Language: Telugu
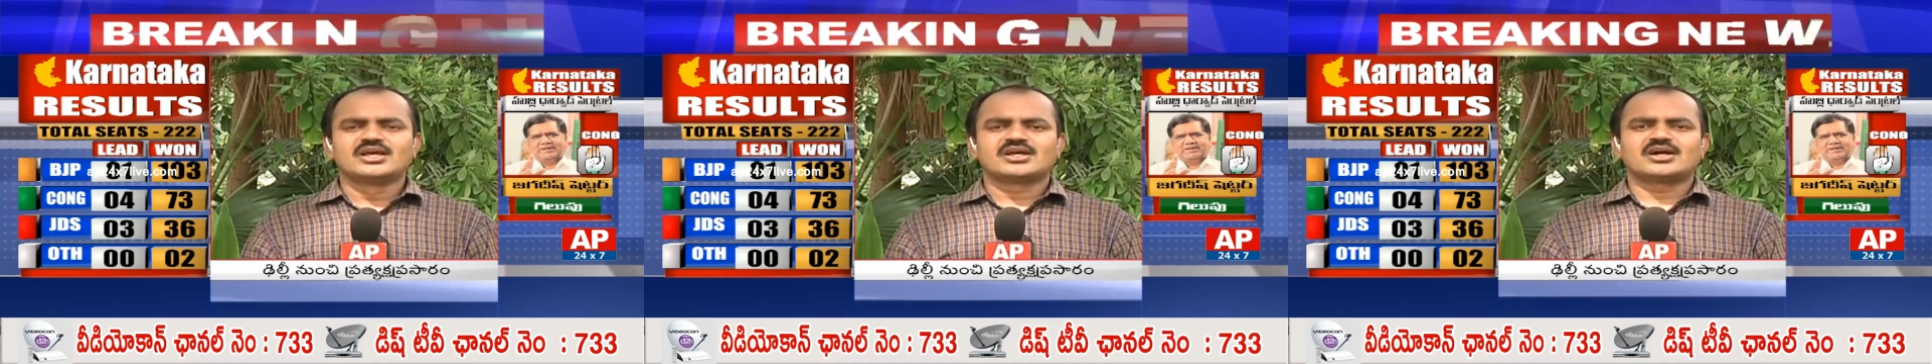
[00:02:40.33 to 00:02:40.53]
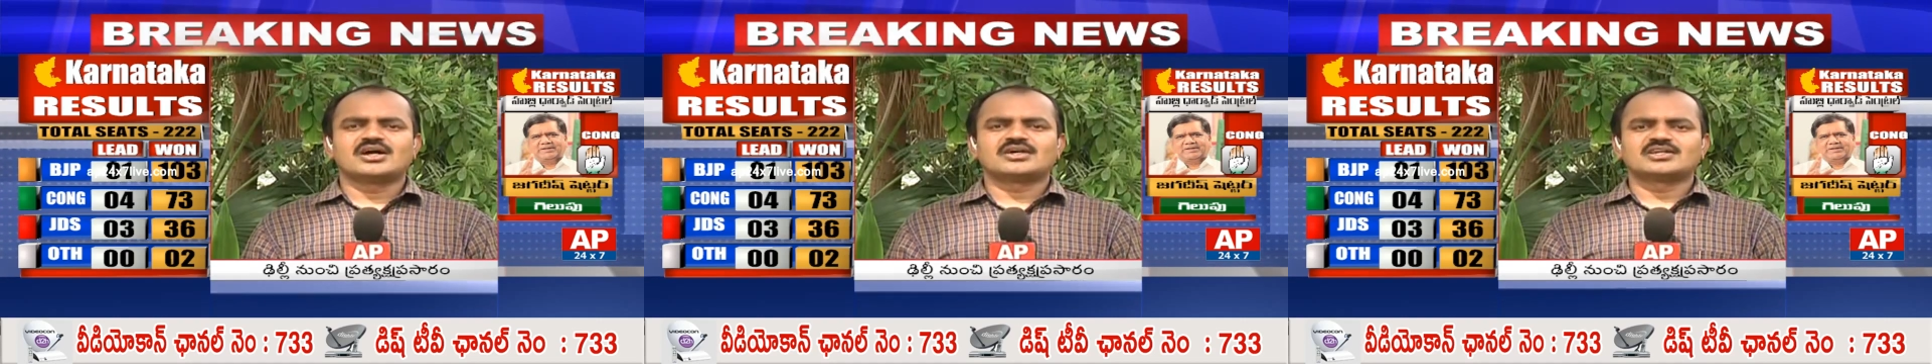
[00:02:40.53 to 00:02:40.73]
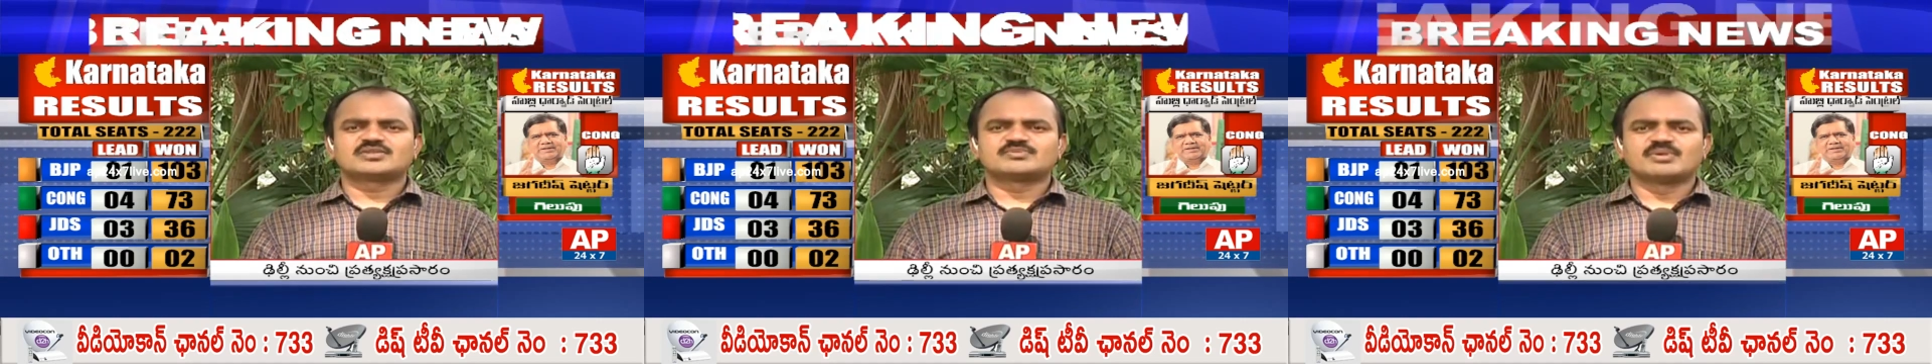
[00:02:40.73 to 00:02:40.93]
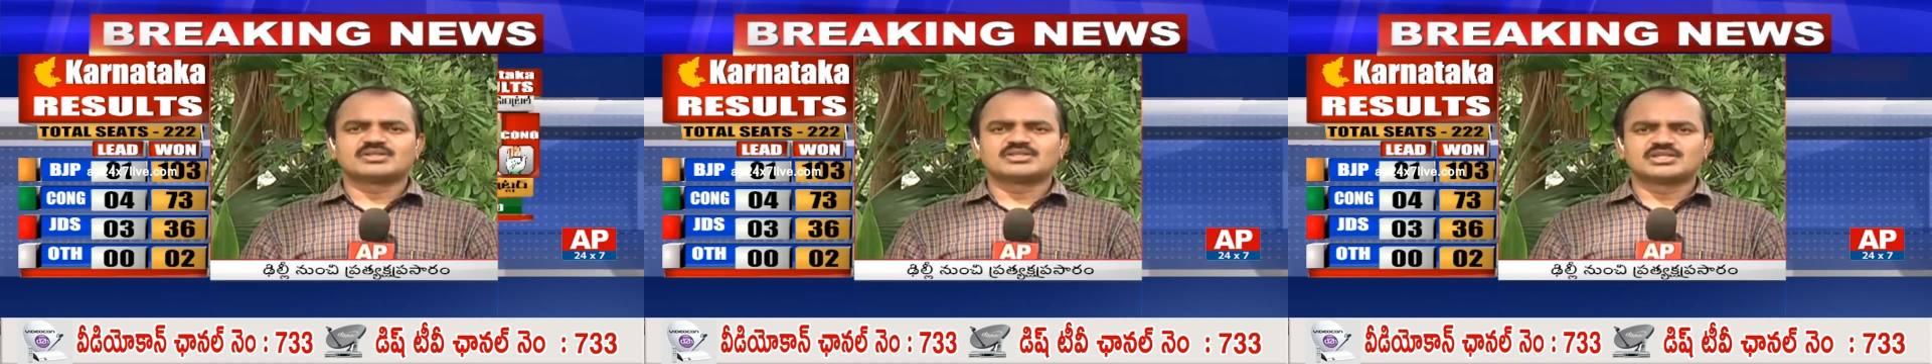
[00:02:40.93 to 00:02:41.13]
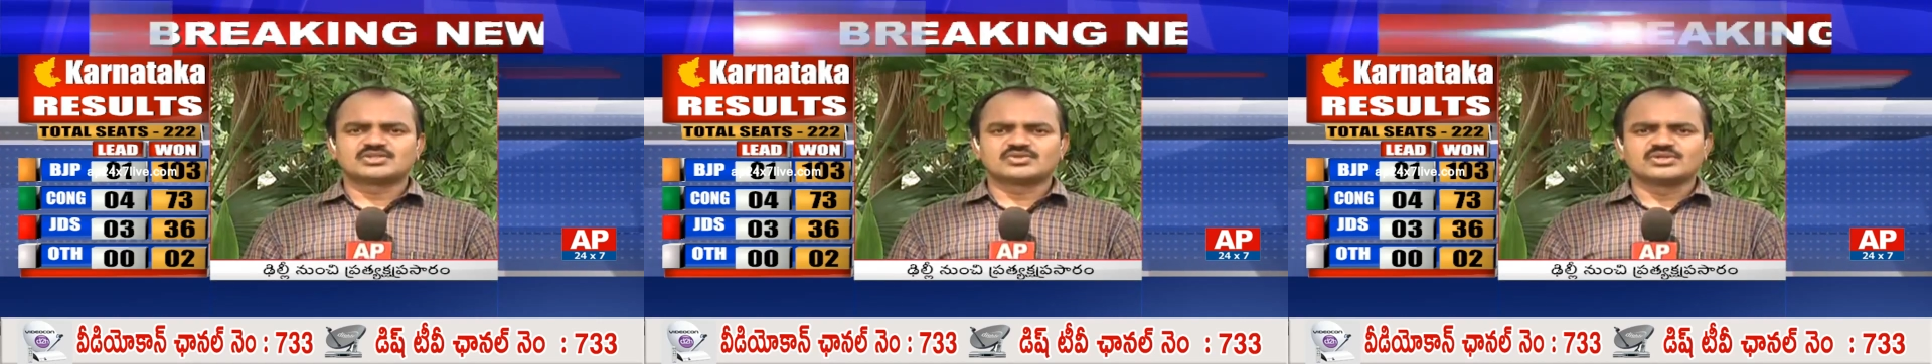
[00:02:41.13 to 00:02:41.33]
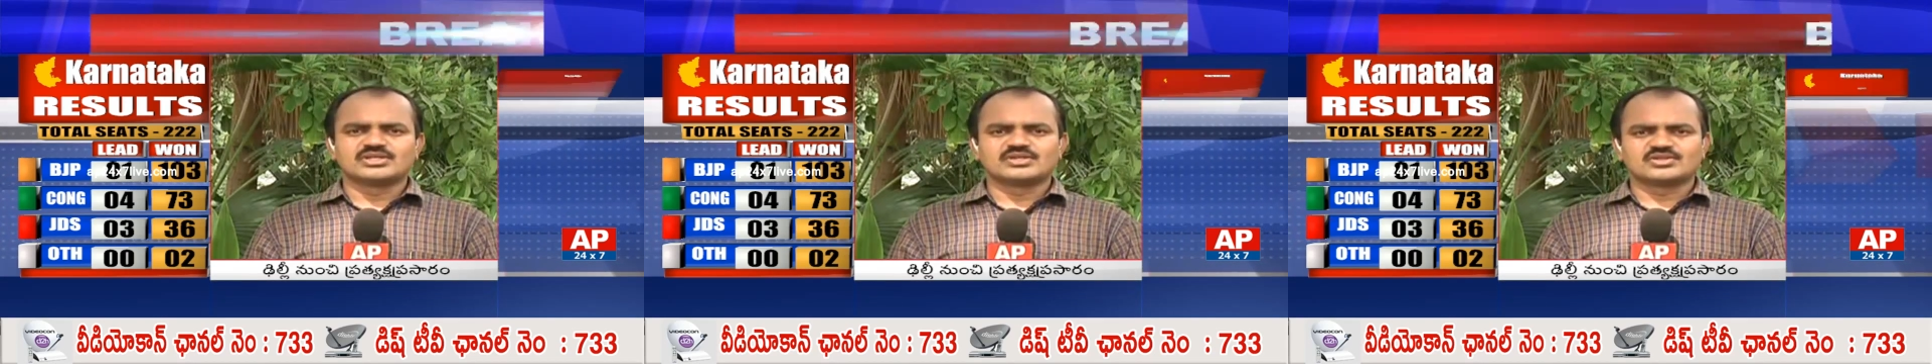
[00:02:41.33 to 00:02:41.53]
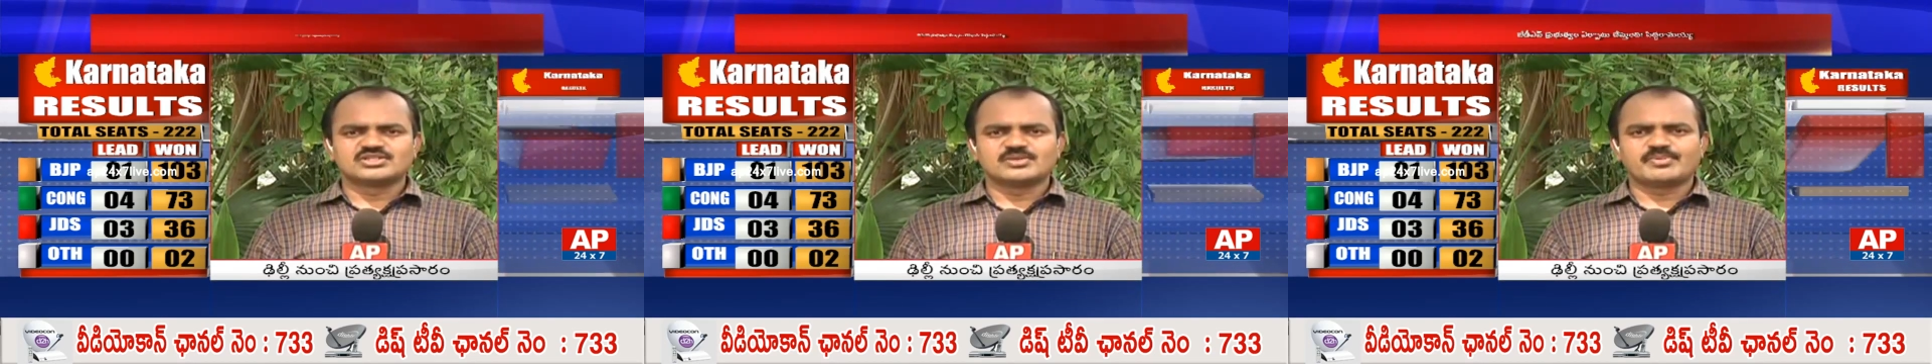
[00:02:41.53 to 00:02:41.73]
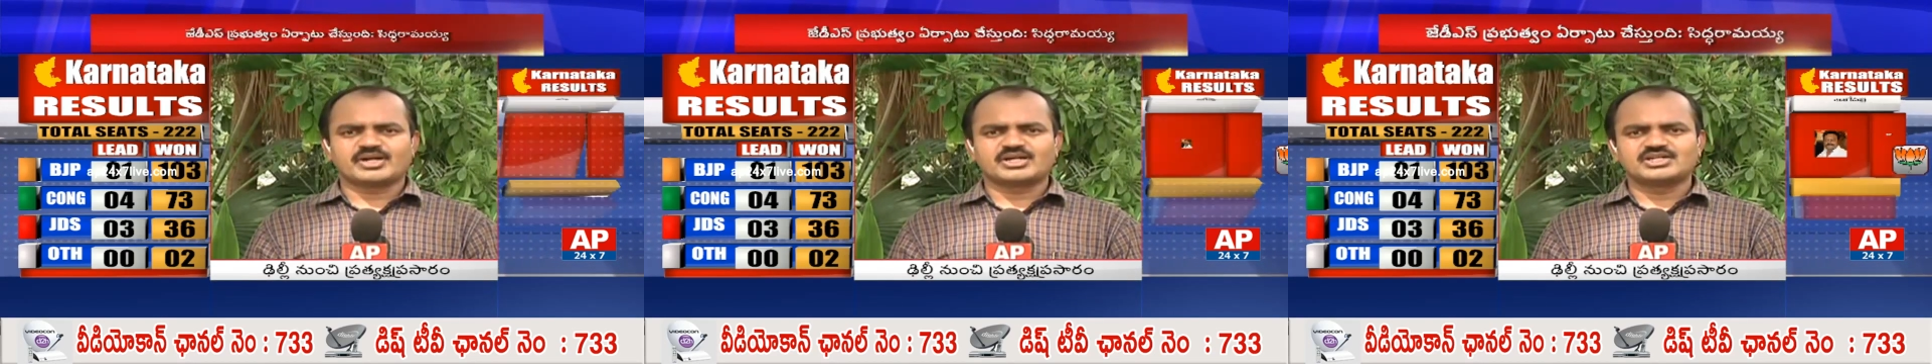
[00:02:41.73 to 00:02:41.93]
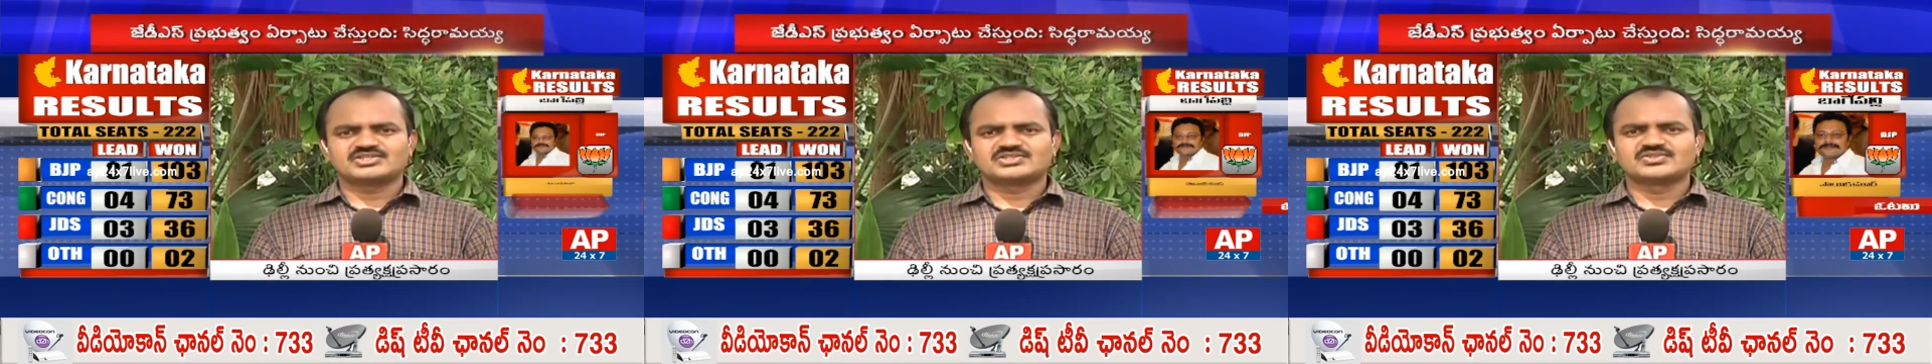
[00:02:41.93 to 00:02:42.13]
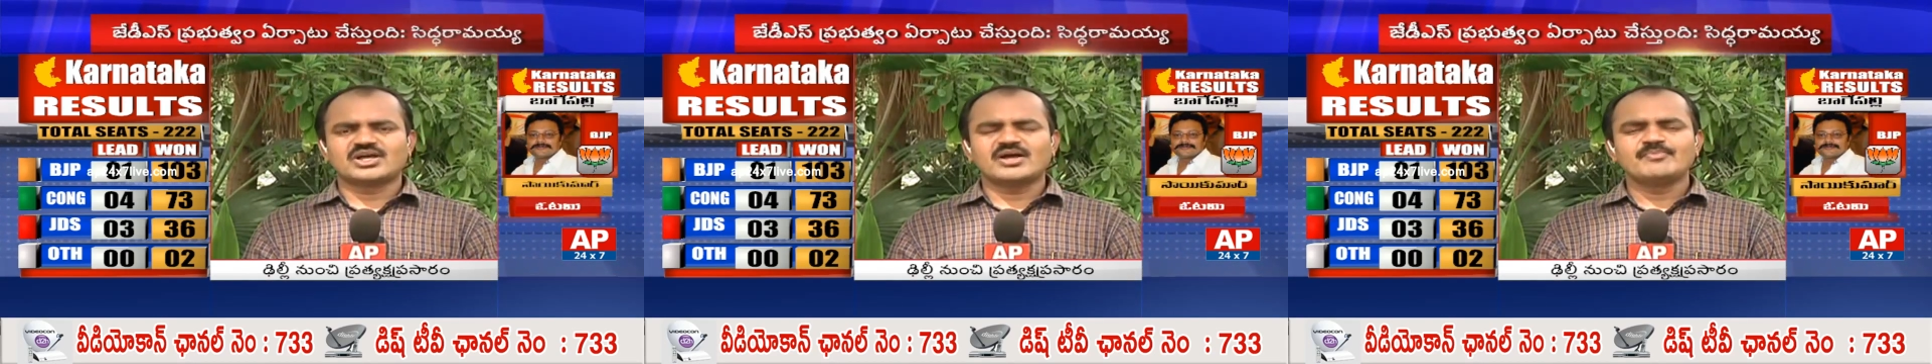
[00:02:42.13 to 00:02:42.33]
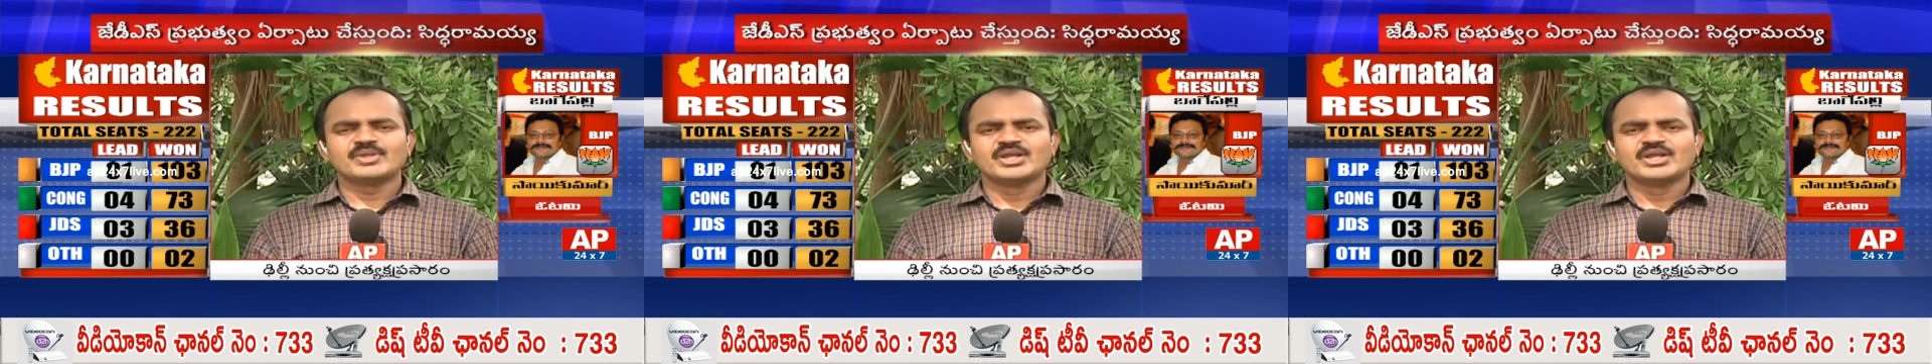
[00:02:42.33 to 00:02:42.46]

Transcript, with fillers: కాంగ్రెస్ మద్దతు ఈరోజే ప్రకటిస్తుందా